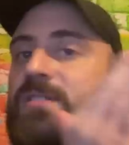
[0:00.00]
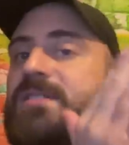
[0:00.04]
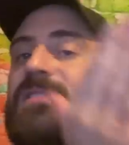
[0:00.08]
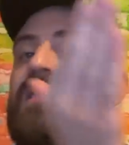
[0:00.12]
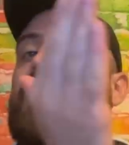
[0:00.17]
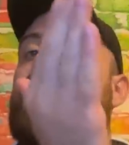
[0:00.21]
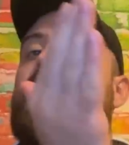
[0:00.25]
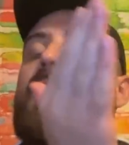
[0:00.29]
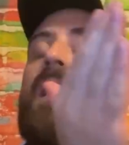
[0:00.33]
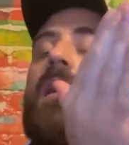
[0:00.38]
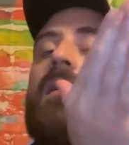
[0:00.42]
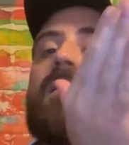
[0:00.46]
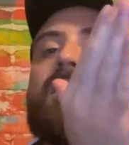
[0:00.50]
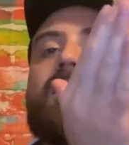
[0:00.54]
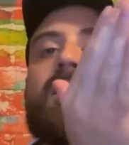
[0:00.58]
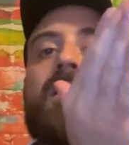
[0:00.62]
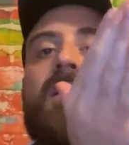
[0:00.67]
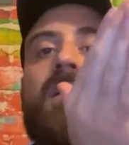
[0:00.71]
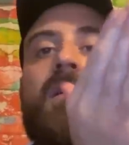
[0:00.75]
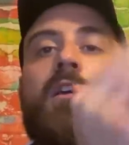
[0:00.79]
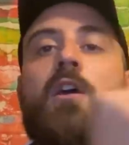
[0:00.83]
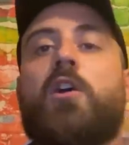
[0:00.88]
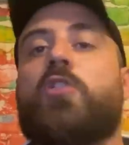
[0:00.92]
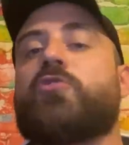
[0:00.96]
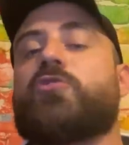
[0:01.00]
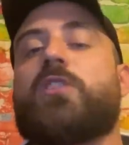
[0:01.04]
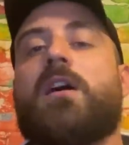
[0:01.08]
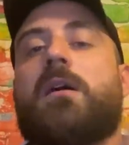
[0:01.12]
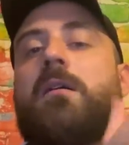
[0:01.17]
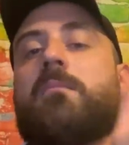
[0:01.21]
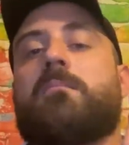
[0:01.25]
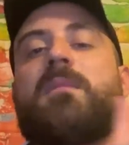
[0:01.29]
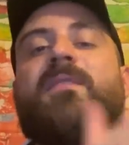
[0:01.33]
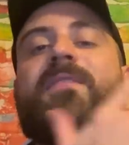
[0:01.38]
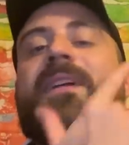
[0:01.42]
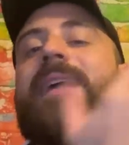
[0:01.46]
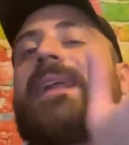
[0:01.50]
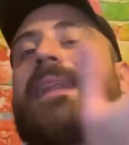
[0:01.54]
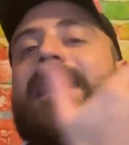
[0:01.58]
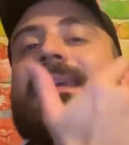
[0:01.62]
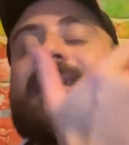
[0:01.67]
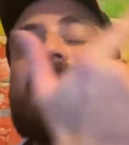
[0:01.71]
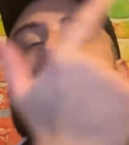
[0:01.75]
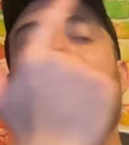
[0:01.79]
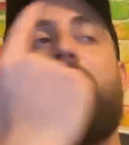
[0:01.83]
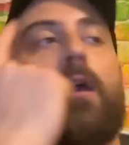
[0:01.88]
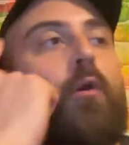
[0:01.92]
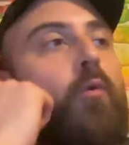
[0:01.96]
Serie A. Cioè, mi fa
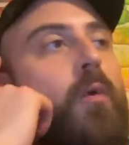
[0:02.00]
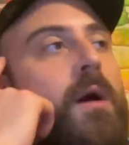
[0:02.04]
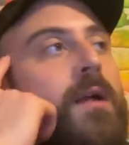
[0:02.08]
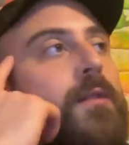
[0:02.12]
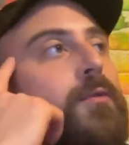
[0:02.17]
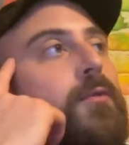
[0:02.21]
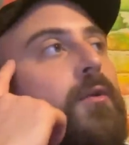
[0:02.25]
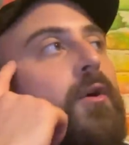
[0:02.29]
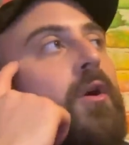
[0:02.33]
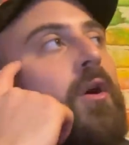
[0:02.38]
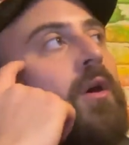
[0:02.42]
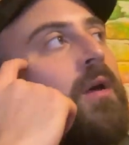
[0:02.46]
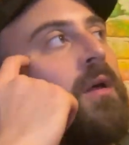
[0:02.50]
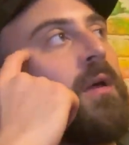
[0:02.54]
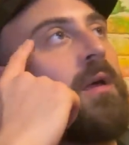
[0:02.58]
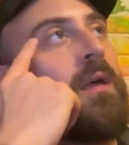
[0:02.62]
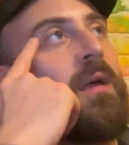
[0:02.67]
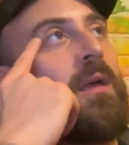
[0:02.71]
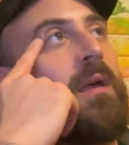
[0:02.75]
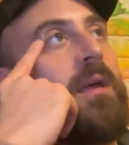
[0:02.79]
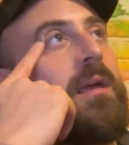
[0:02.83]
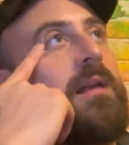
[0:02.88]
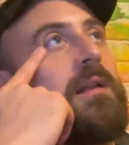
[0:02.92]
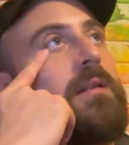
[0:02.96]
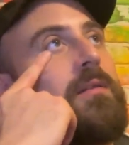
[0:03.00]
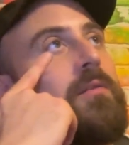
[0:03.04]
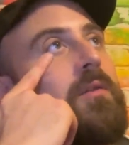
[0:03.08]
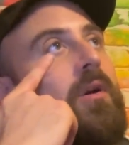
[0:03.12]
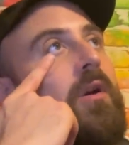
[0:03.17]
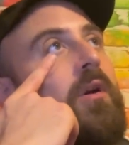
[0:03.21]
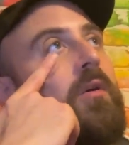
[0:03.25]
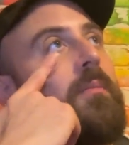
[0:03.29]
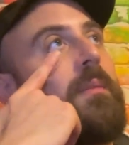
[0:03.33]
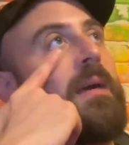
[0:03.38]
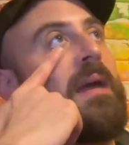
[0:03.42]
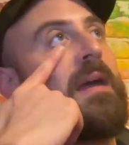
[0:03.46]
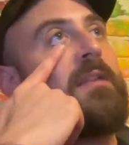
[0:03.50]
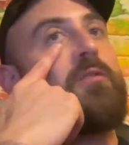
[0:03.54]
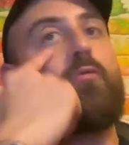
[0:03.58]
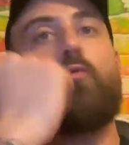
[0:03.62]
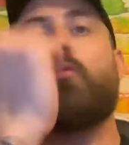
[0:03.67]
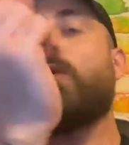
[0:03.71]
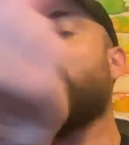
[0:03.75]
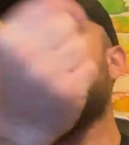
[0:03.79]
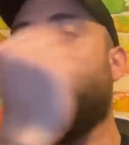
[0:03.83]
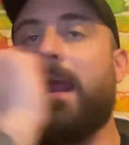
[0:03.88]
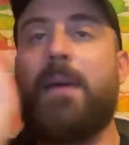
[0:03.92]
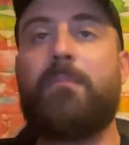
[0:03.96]
ridere quando il nome di un
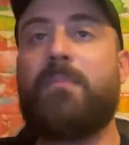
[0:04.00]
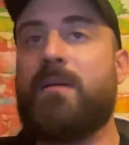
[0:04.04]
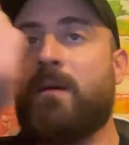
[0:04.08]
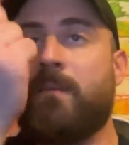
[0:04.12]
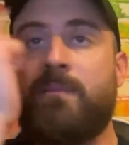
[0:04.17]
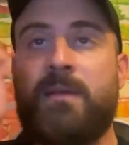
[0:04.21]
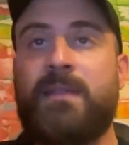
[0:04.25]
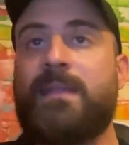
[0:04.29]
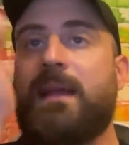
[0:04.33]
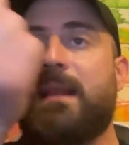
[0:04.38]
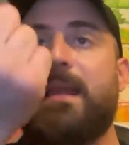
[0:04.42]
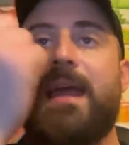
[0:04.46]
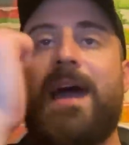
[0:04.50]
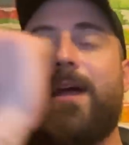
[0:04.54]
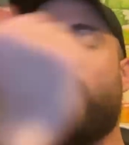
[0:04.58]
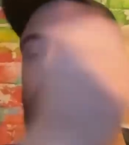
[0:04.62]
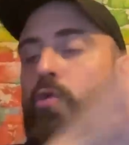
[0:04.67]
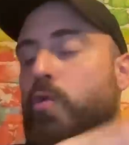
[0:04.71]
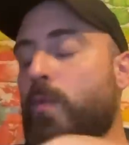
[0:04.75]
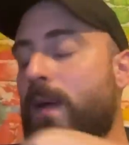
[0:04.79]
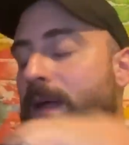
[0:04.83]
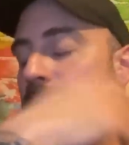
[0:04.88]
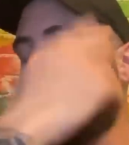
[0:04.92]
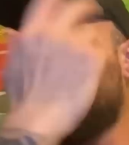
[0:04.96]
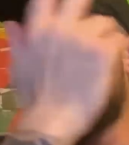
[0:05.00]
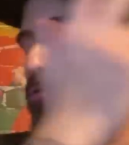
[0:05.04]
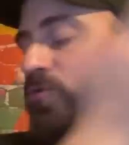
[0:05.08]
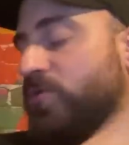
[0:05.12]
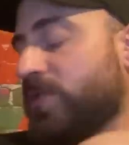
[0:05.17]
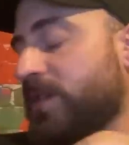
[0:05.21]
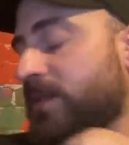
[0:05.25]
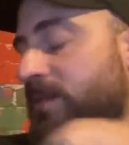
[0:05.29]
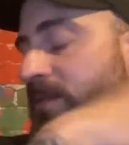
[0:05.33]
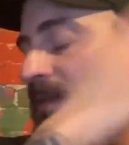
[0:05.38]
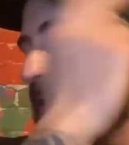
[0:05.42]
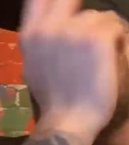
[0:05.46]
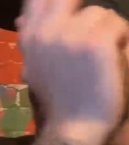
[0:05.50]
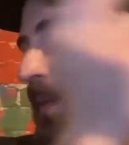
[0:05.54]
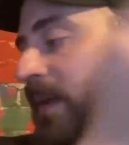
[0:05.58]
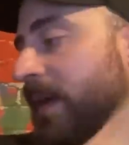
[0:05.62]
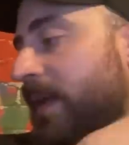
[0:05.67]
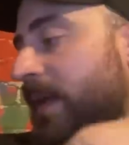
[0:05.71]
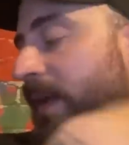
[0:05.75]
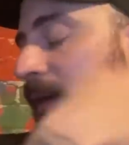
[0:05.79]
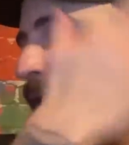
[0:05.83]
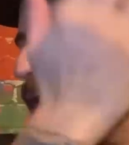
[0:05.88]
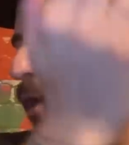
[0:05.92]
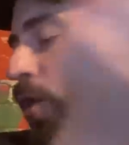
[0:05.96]
club italiano, Juventus, Inter,
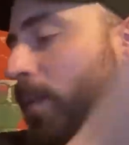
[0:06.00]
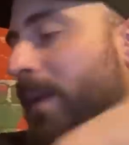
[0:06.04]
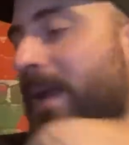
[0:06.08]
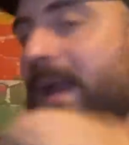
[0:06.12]
Milan, Roma,